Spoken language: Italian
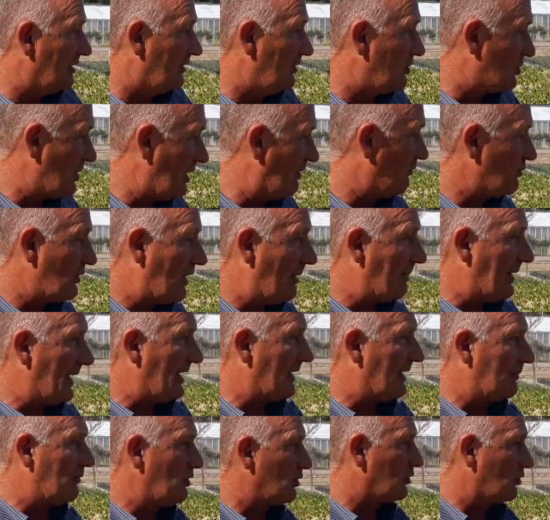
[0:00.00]
Dicevo una
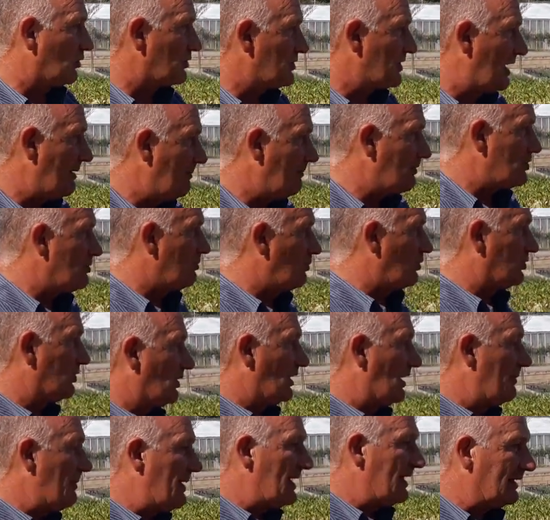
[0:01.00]
pianta molto semplice, molto
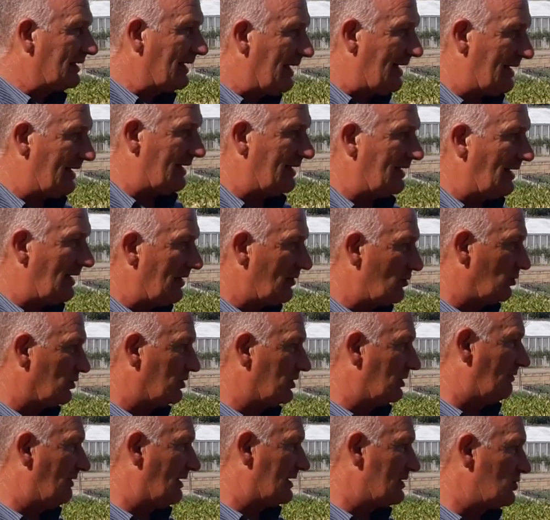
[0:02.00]
elementare nella
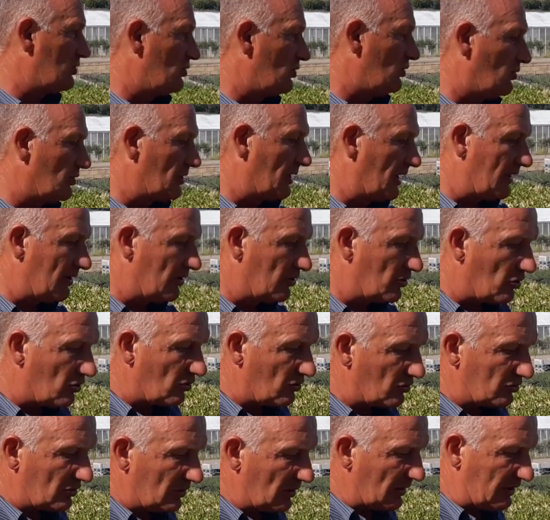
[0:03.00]
coltivazione,
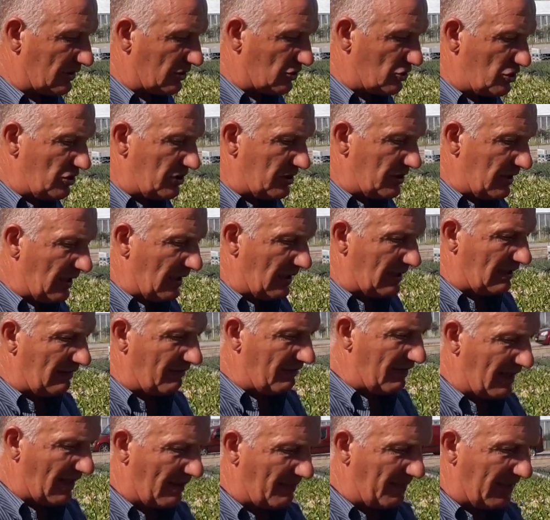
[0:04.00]
non ci chiede
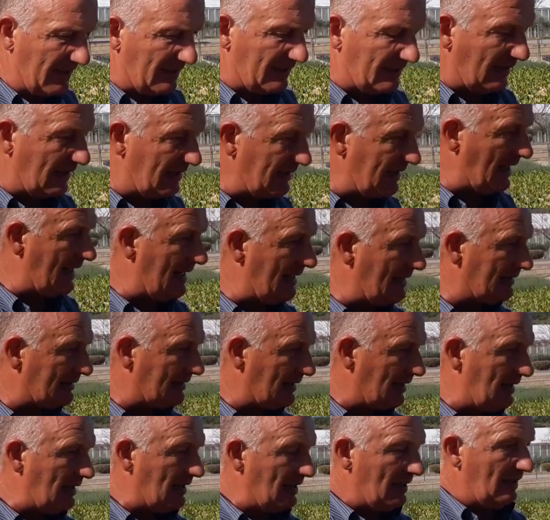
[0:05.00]
veramente
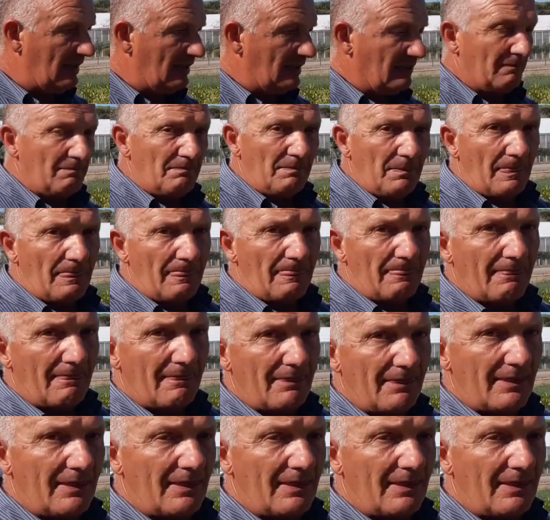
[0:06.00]
niente. Possiamo metterla in